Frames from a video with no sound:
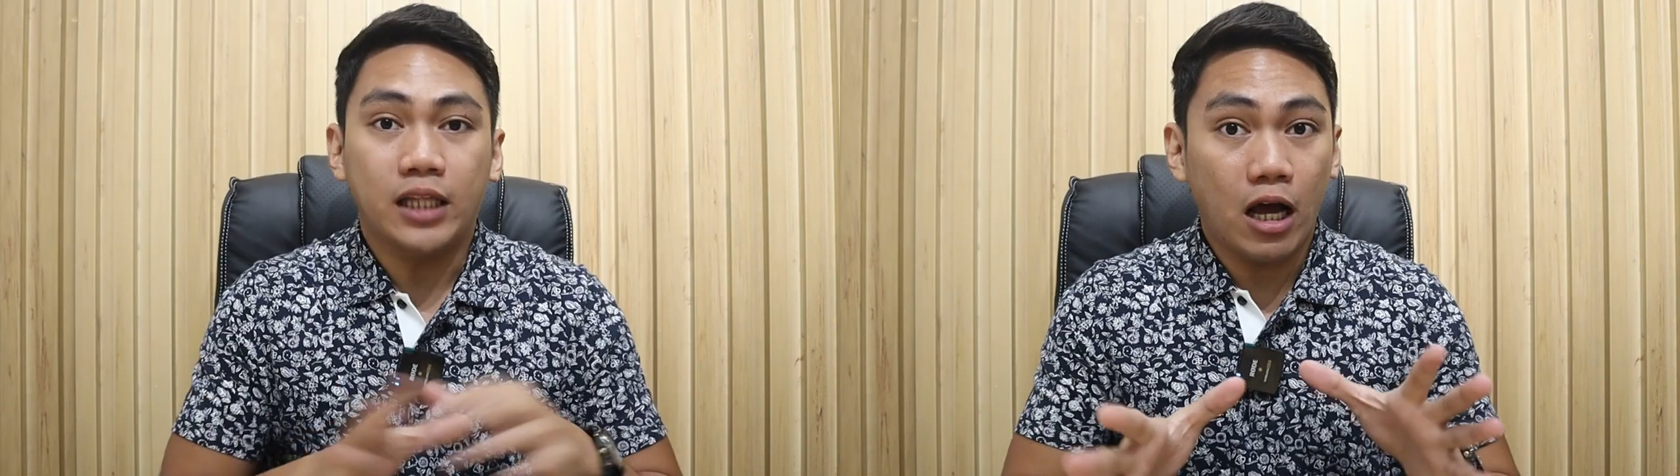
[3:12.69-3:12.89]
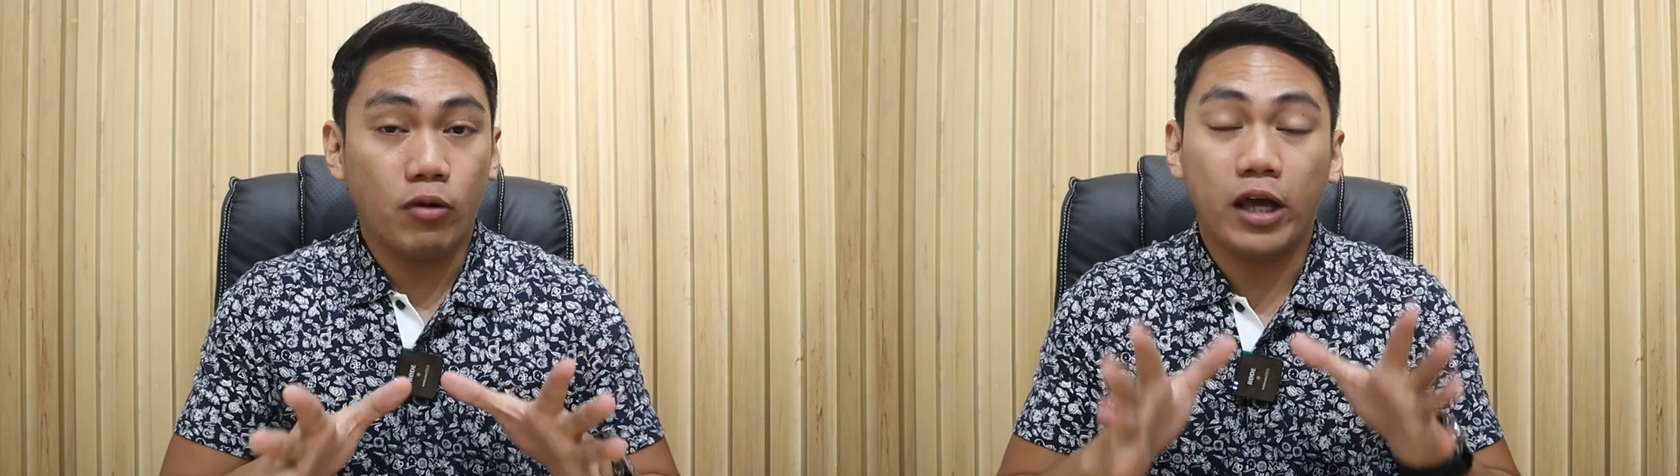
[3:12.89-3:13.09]

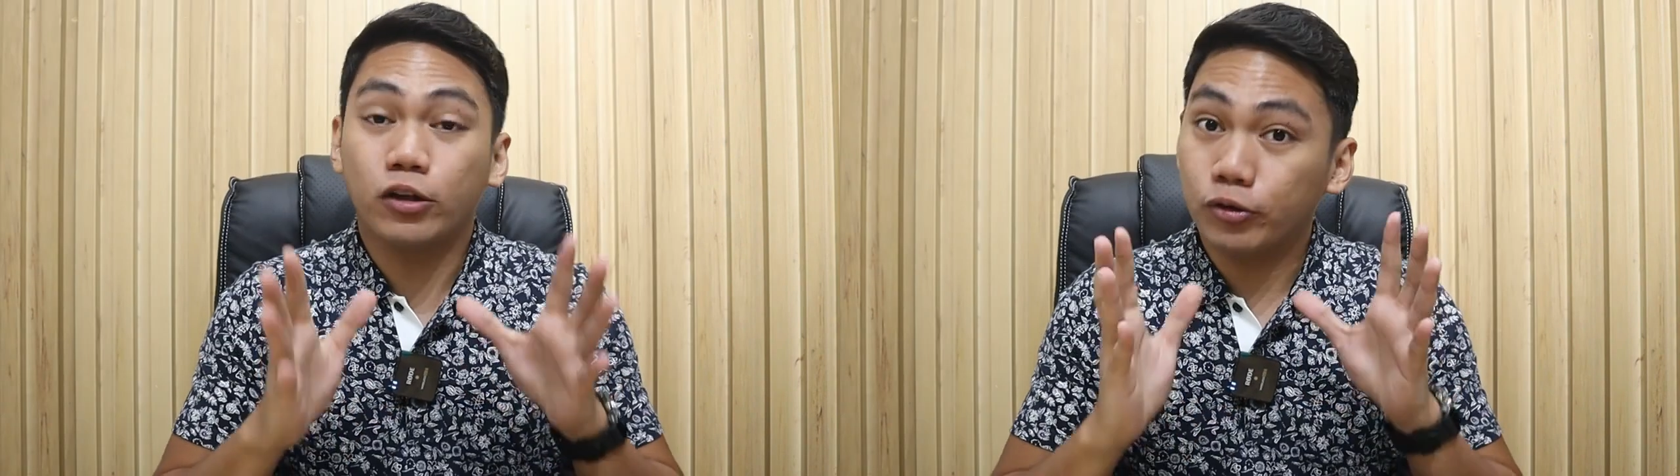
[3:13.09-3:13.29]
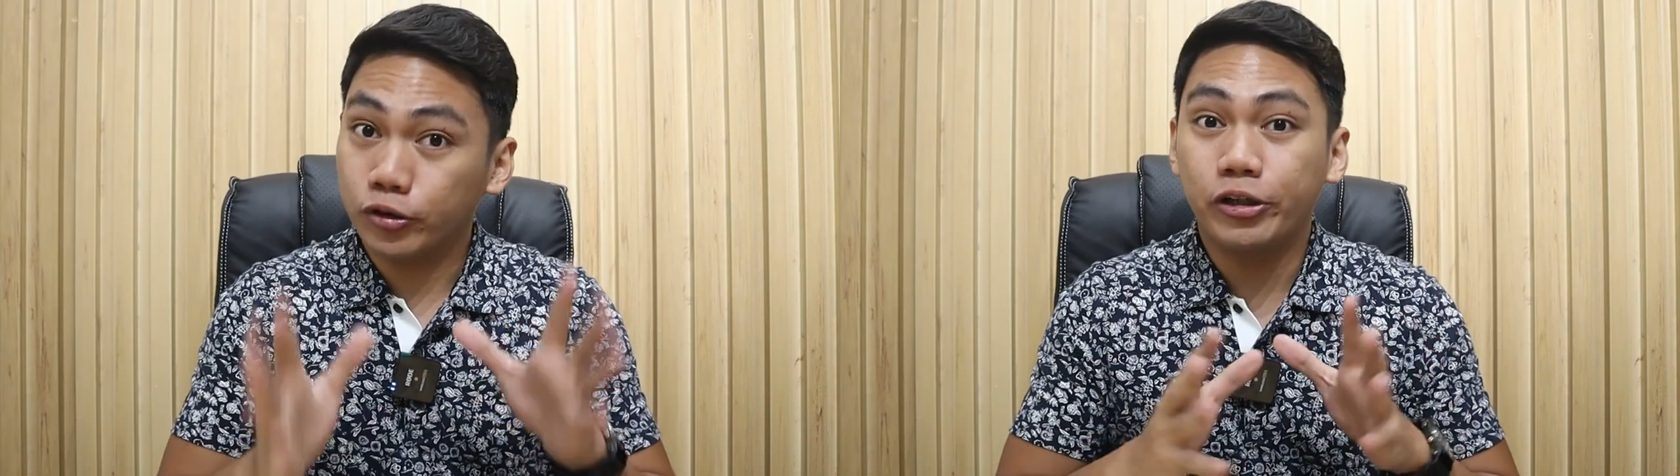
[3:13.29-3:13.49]
Now,
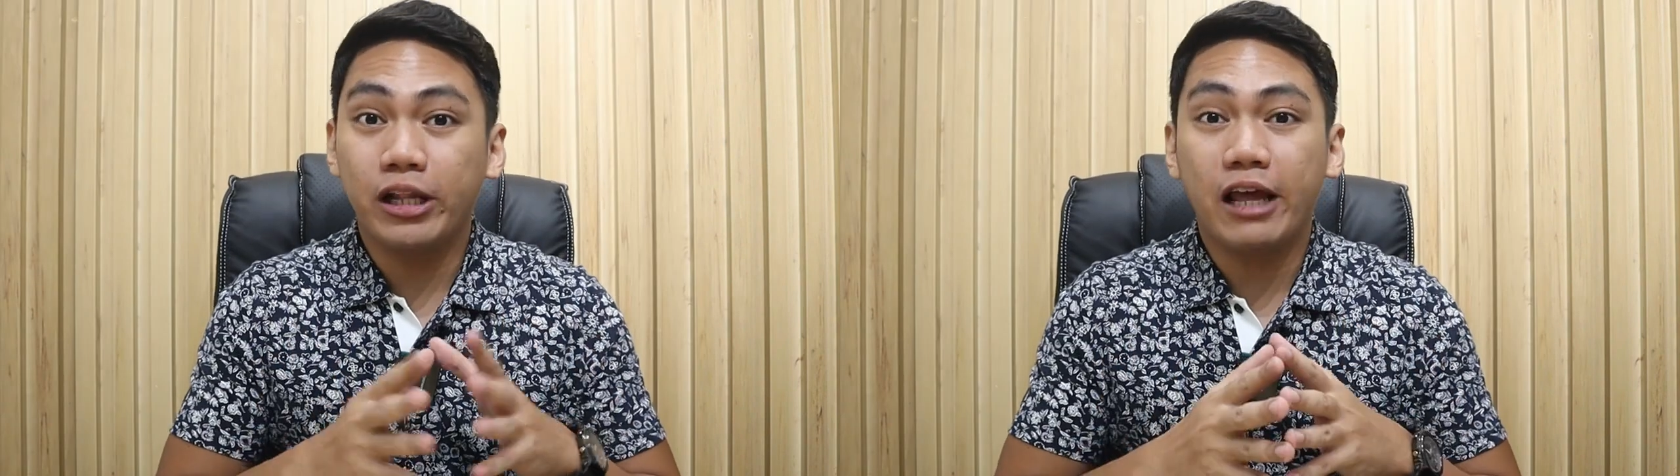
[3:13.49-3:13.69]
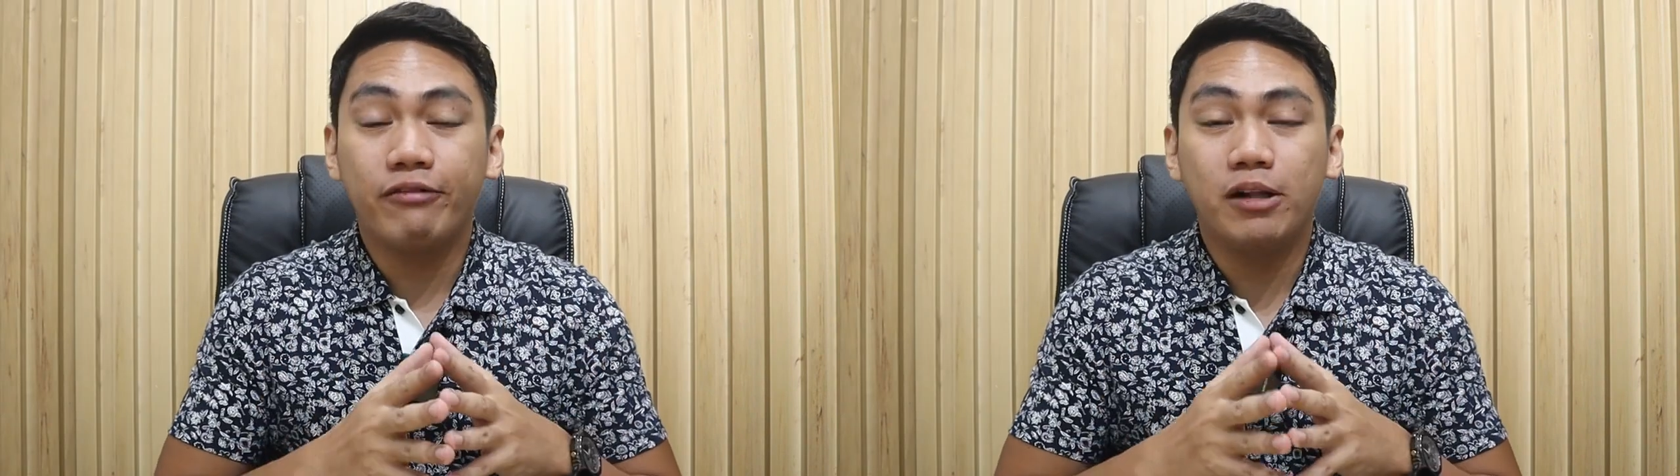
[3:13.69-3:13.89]
itong
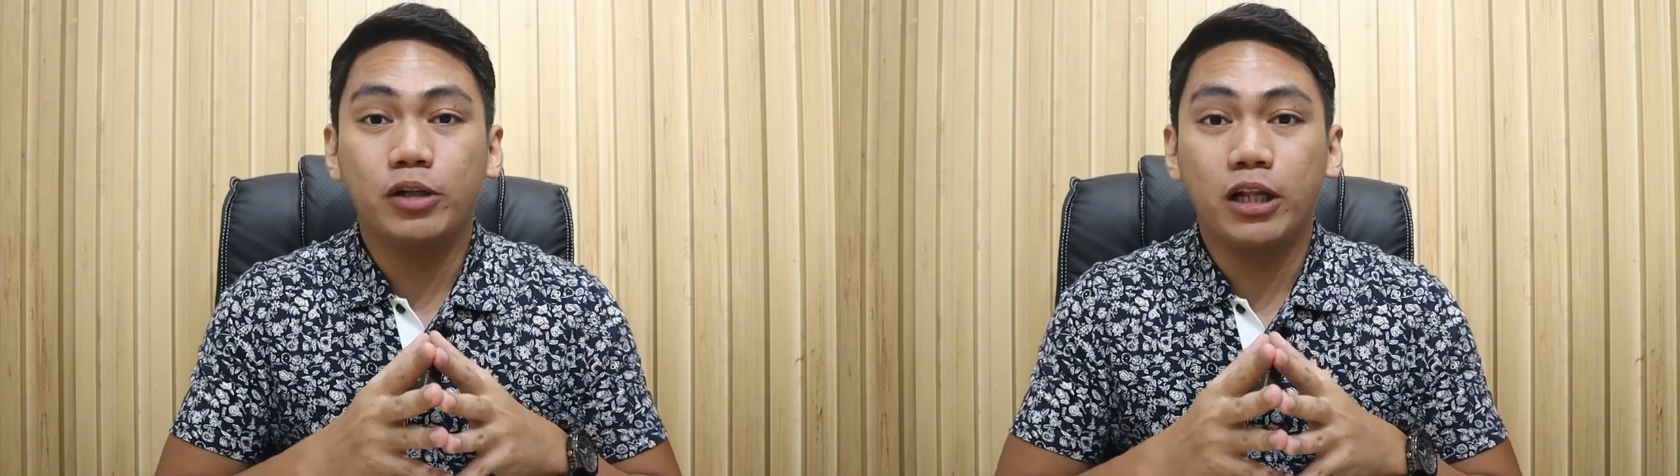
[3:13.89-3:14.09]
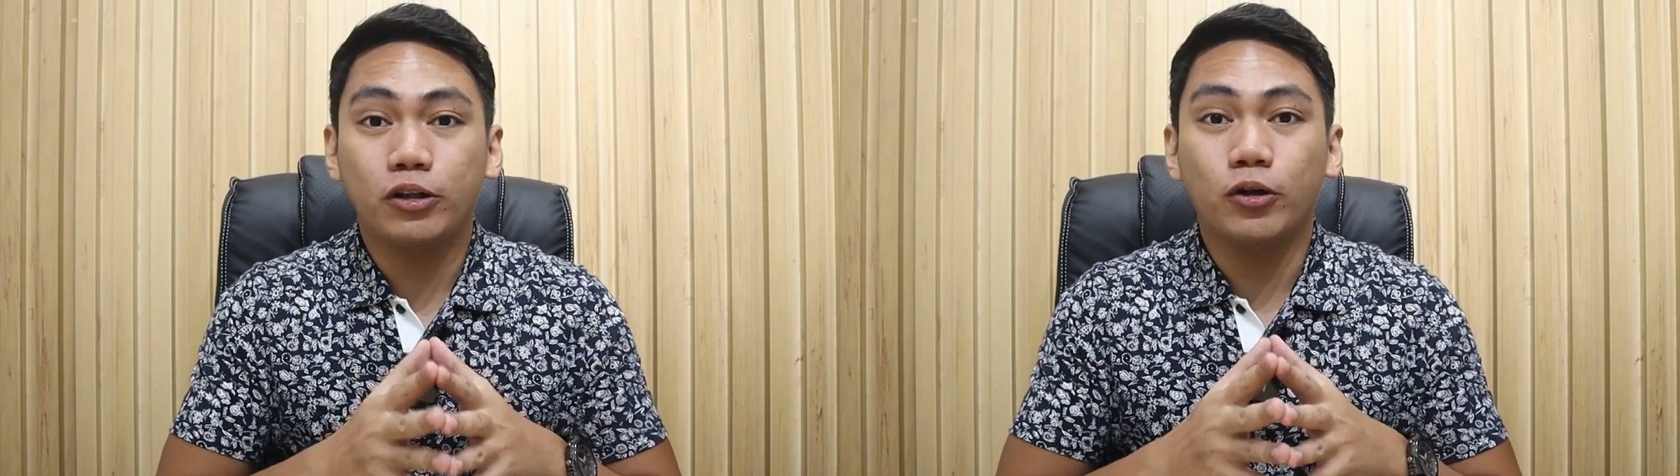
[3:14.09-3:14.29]
third level
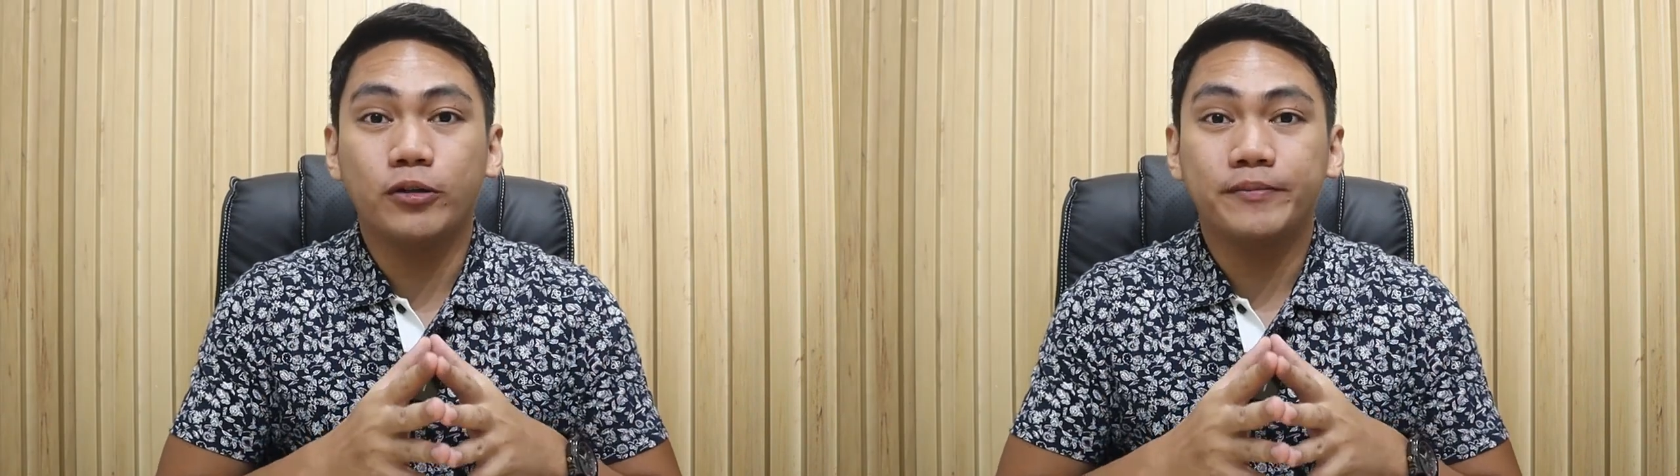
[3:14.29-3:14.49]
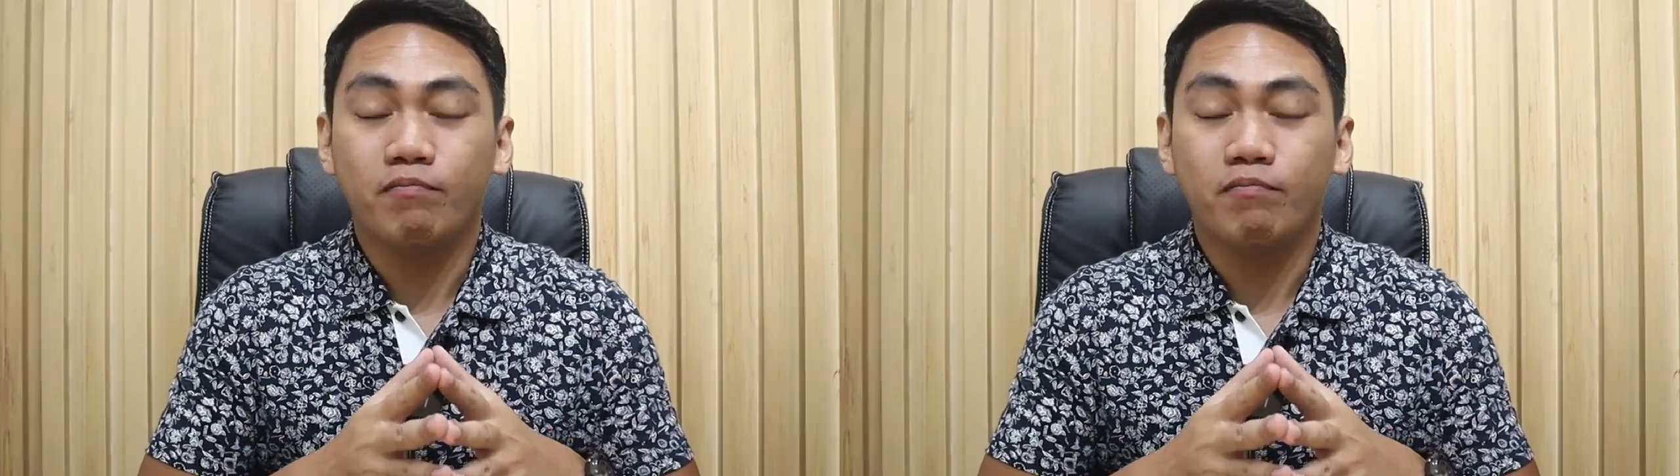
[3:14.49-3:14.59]
mo na to,